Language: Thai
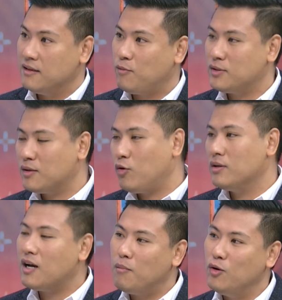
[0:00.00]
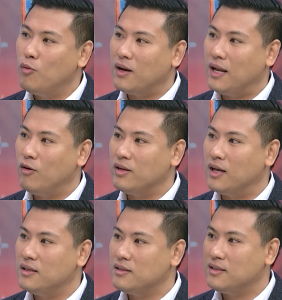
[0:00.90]
เพราะฉะนั้นคนที่เข้ามาร่วมกับเราเนี่
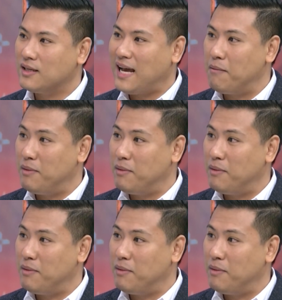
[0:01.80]
ย จะกลาย